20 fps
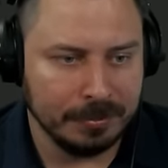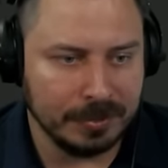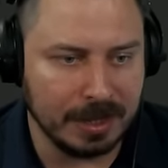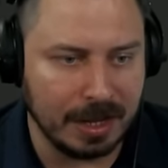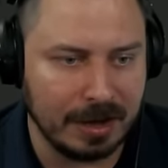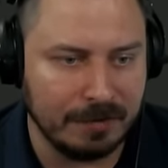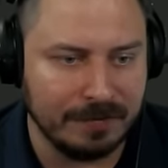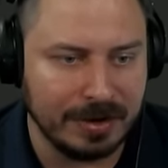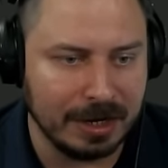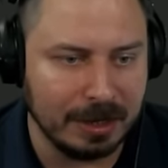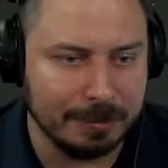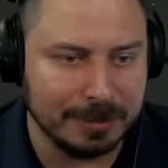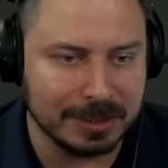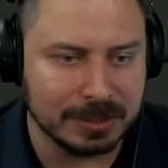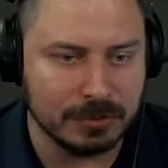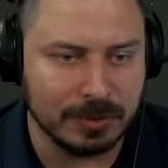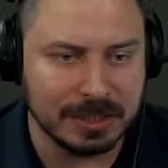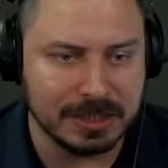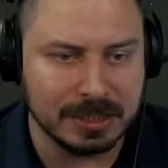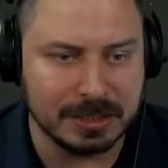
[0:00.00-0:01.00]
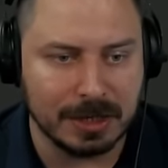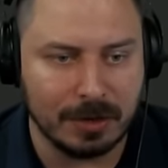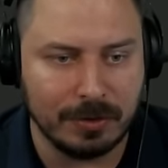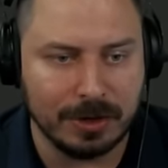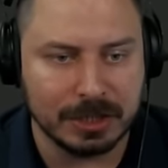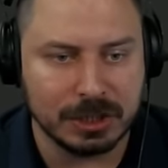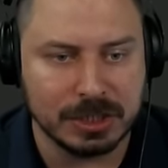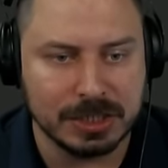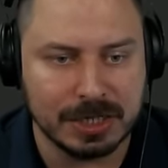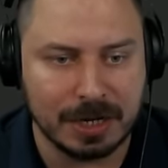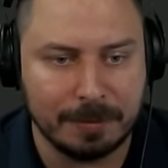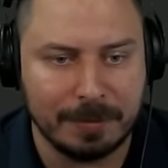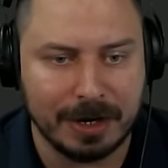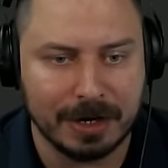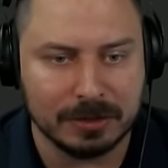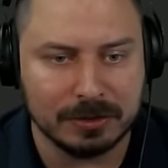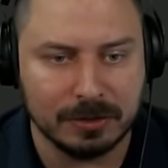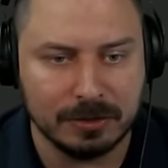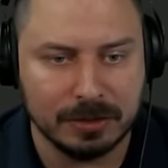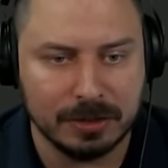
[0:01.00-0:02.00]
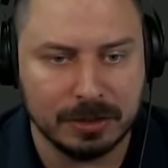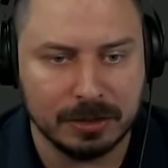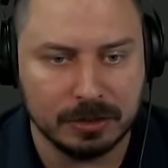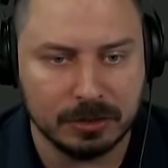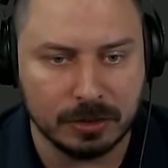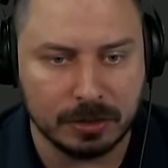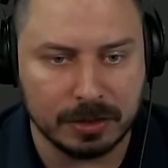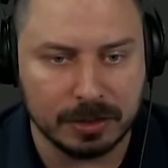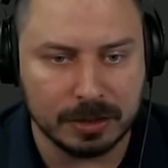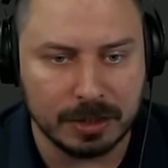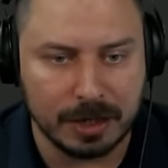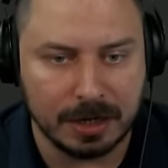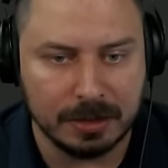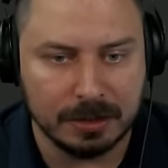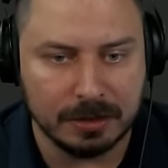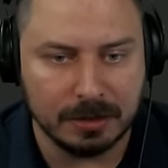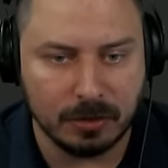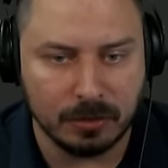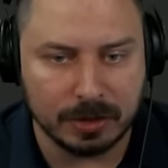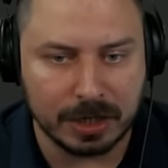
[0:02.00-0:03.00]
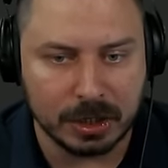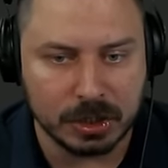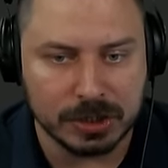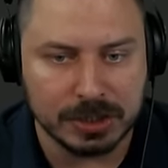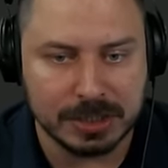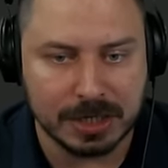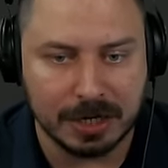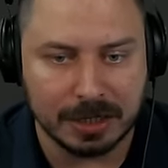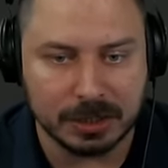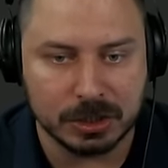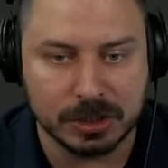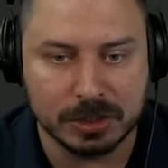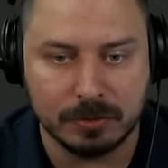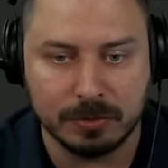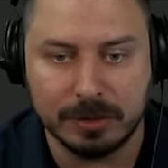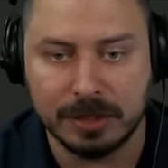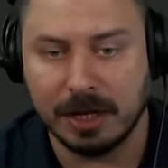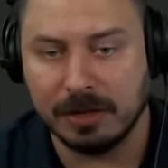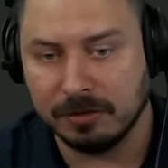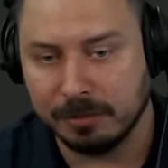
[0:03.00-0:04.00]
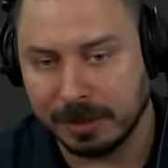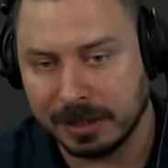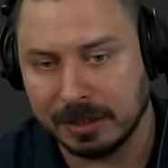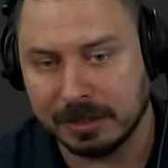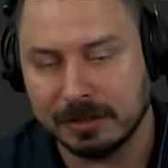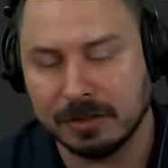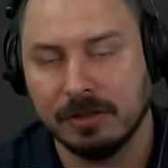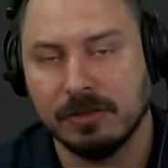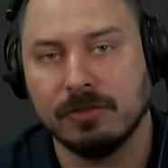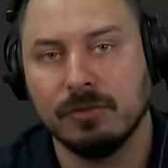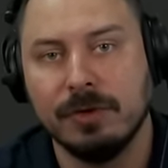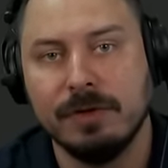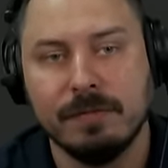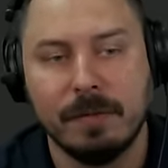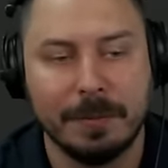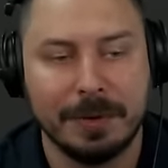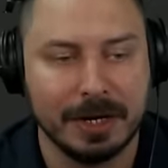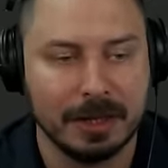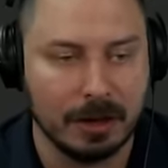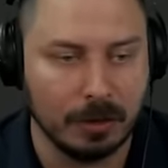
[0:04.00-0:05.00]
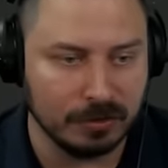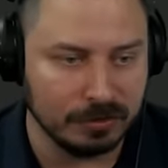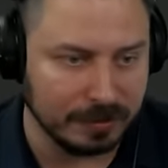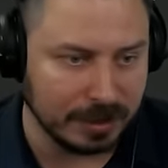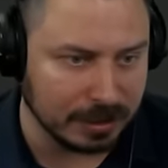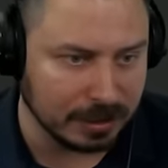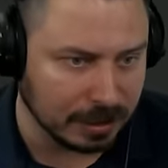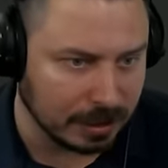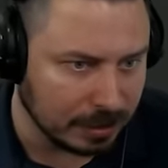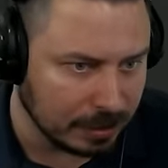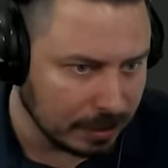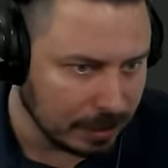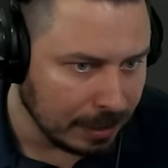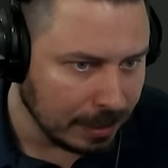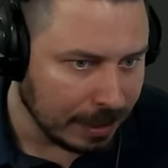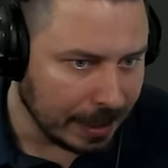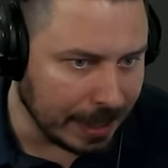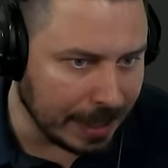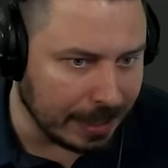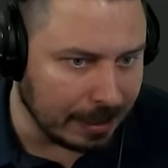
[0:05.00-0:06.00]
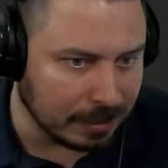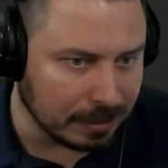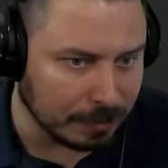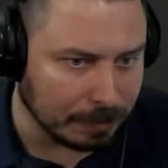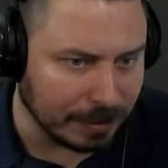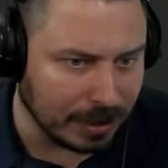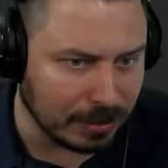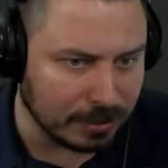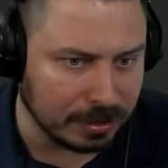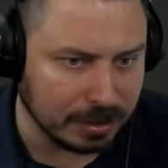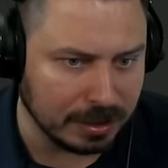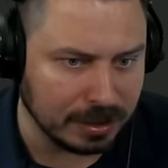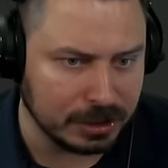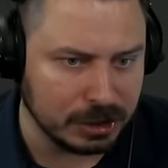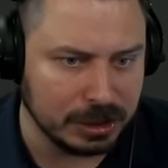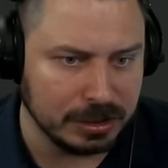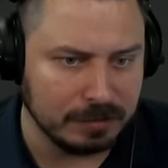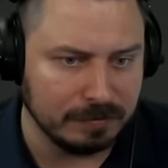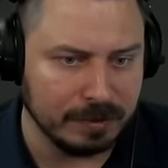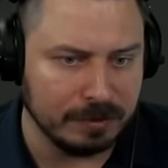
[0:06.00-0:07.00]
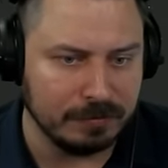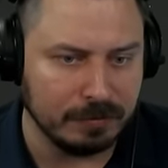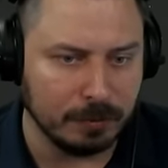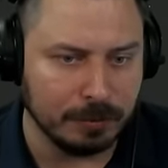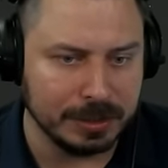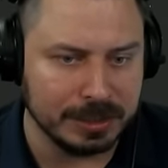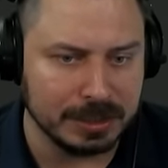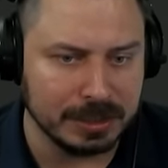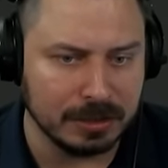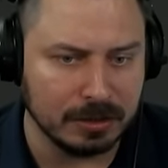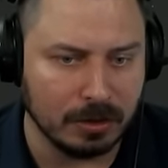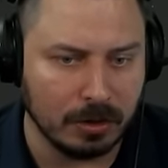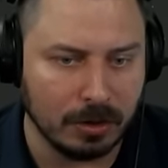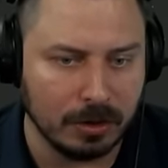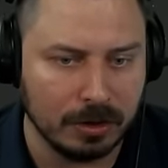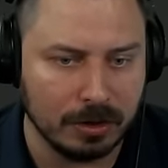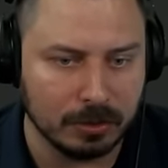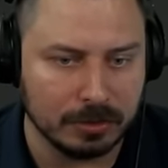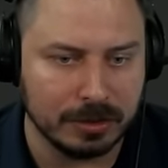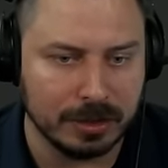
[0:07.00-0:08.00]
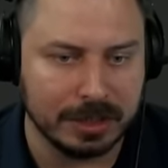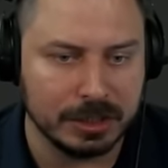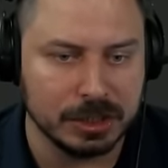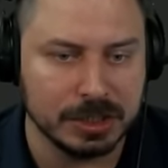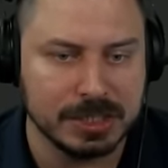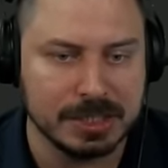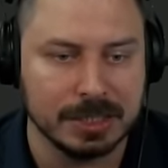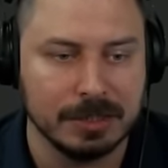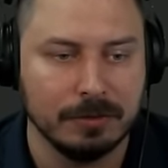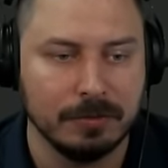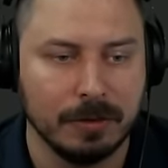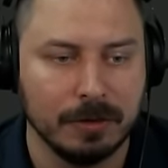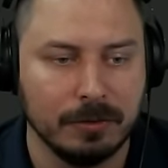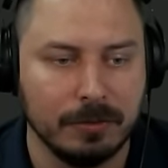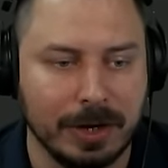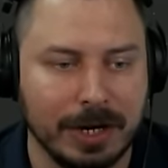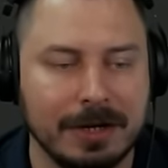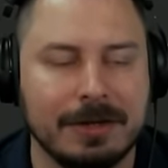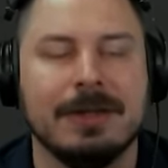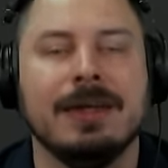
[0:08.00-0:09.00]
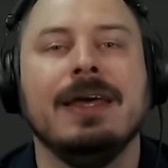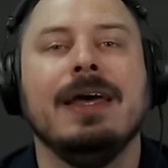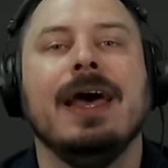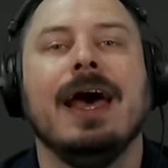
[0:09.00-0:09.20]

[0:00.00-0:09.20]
The available transit directions are marked on the dotted line in the location selection screen. Also man kriegt einen Screen, wo man dann auswählen kann. Edit the Marathon Achievement for visiting all locations in one raid.